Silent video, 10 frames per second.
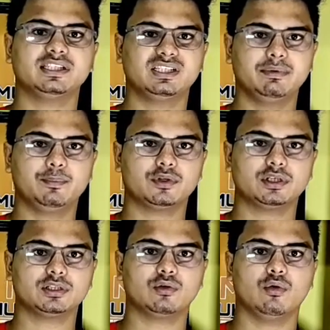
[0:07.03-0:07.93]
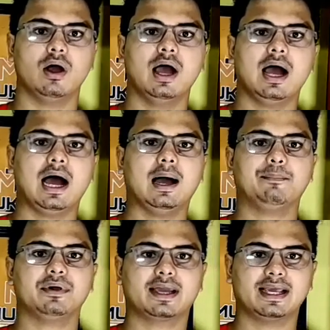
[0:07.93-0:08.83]
किसी भी प्रोडक्ट को आप
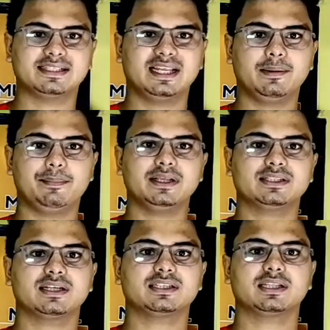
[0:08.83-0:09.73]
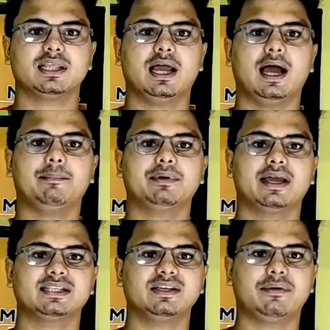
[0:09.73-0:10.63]
कैसे रिप्लेस कर सकते हैं आप
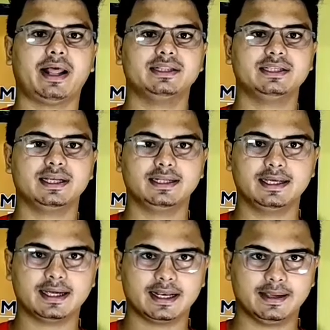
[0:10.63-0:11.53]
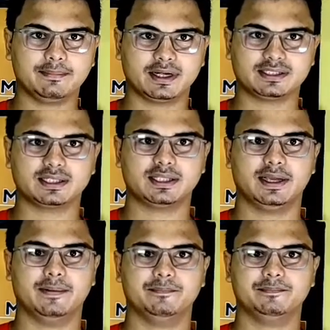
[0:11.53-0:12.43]
कैसे वारंटी के लिए क्लेम कर सकते
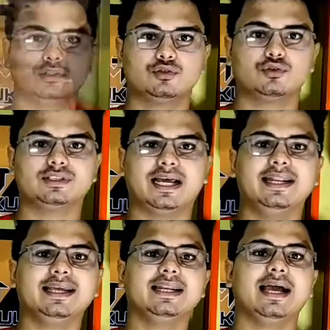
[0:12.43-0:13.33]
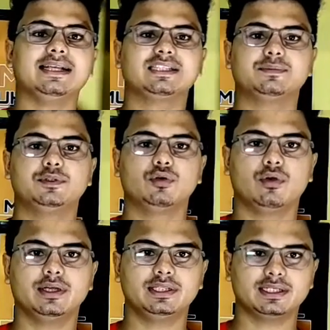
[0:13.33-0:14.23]
हैं तो जानने के लिए आज की इस वीडियो को
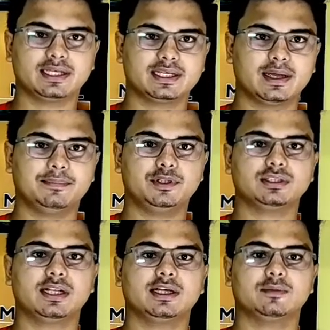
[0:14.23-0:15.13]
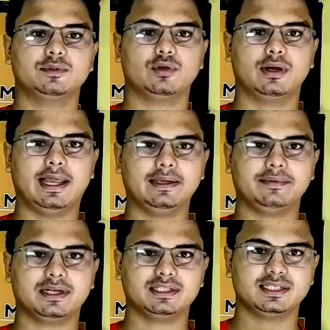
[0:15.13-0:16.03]
इन तक देखिएगा वीडियो अच्छा लगे तो वीडियो को लाइक भी
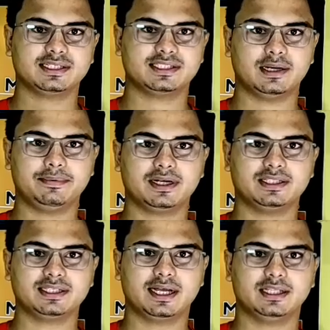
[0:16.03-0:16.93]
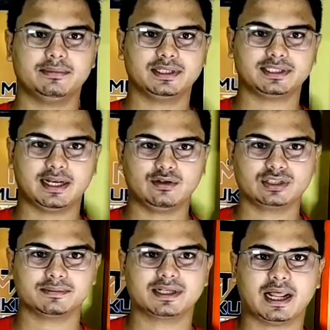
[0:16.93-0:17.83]
कर दीजिएगा शेयर भी कर दीजिएगा अभी तक चैनल को
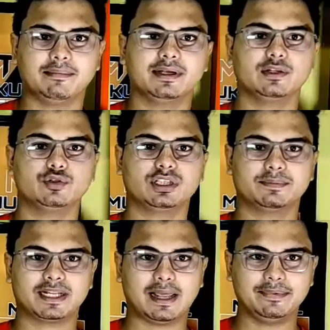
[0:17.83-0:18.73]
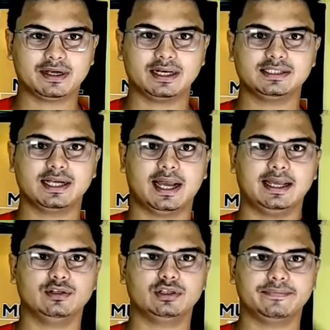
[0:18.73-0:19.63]
सब्सक्राइब नहीं किया तो सब्सक्राइब भी कर लीजिएगा एंड
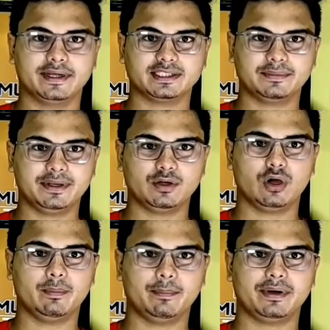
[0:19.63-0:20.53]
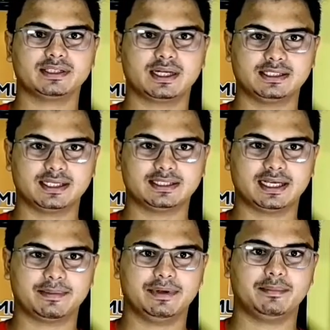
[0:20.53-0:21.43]
नोटिफिकेशन बेल को ऑल पे प्रेस कर लीजिएगा
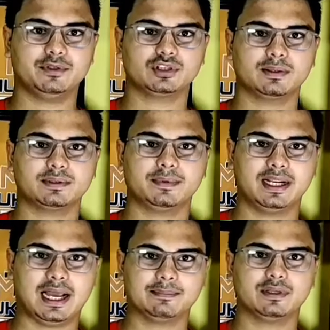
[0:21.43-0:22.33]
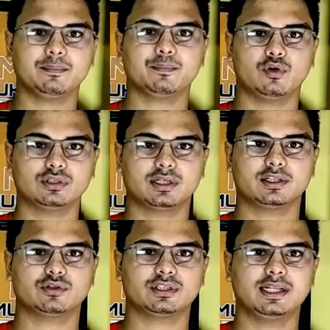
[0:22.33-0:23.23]
ताकि मेरा वीडियो सबसे पहले आप तक पहुंच सके
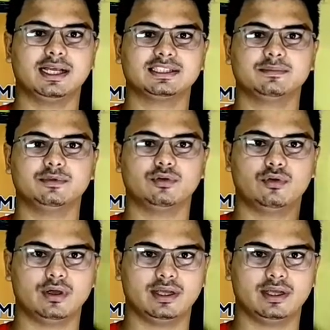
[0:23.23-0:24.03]
तो चलिए आज के वीडियो को